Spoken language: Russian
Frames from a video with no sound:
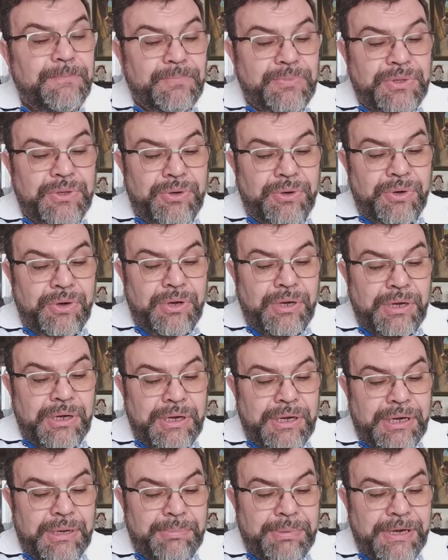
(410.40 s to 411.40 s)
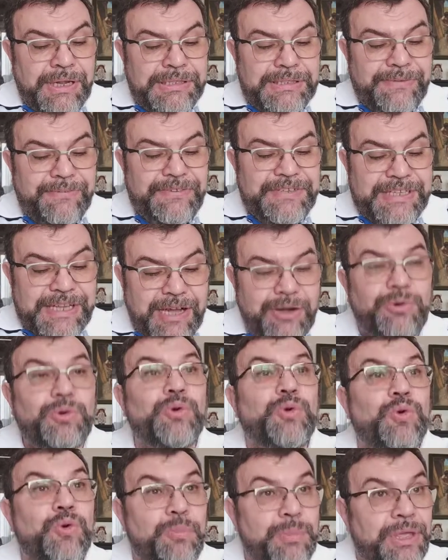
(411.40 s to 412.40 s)
Но э, при этом
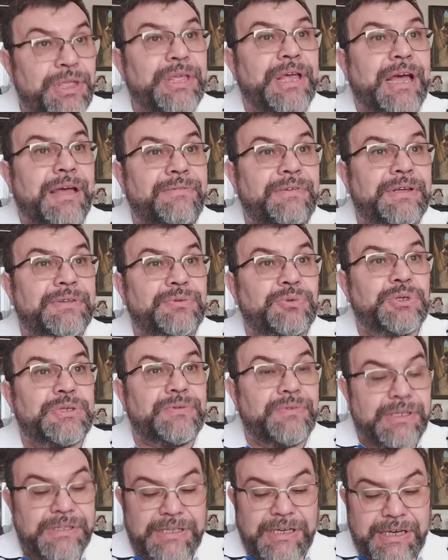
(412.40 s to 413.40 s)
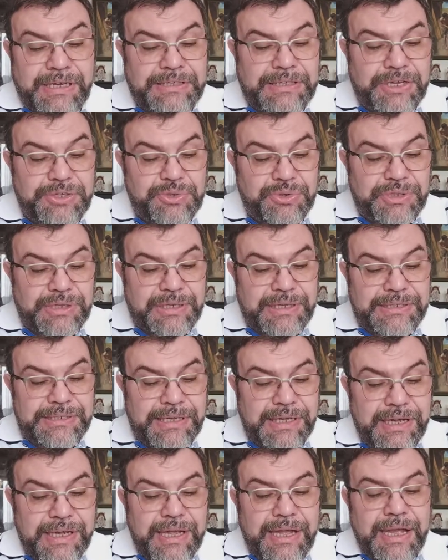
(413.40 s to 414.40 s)
всякую у меня ветвь, то есть ветвь, находящую на
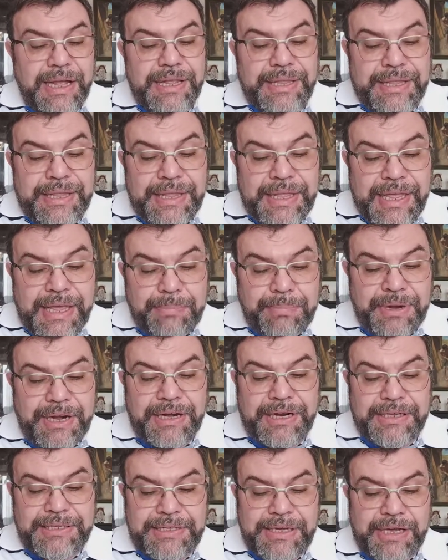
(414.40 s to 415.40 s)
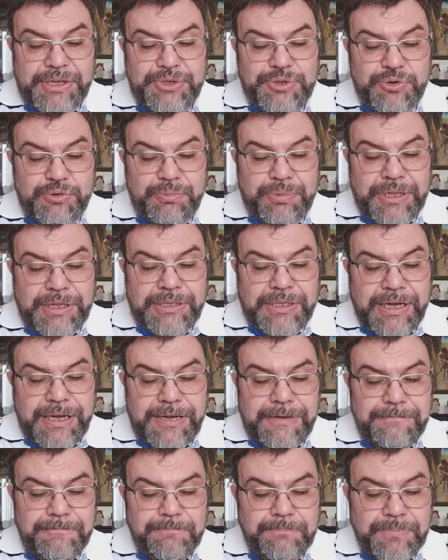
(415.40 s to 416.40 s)
лозе, не приносящую
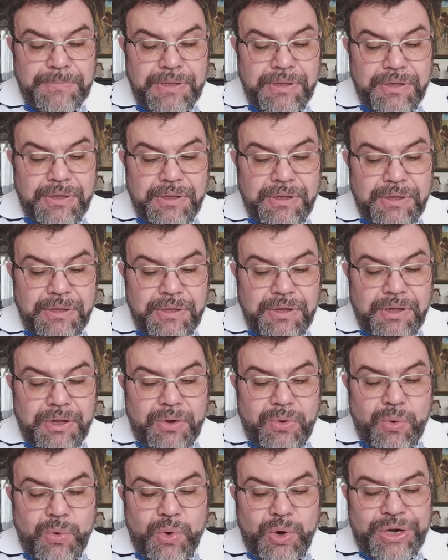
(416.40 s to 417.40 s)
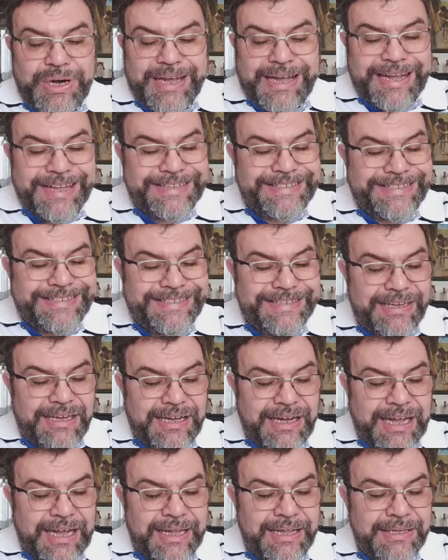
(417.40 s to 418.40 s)
плода, он
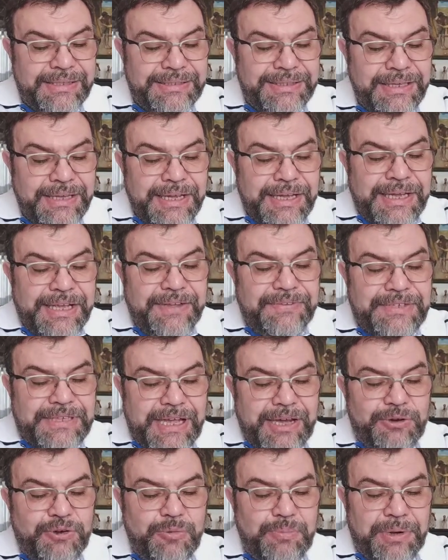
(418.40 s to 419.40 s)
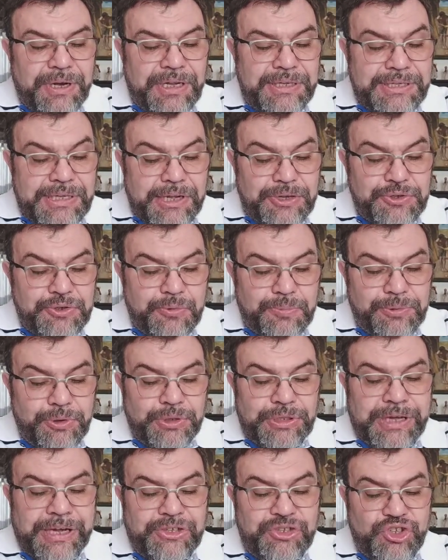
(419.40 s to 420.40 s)
отсекает, и всякую приносящую
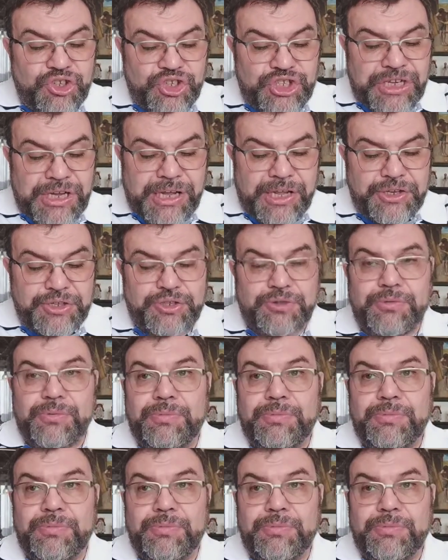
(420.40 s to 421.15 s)
плод очищает, чтобы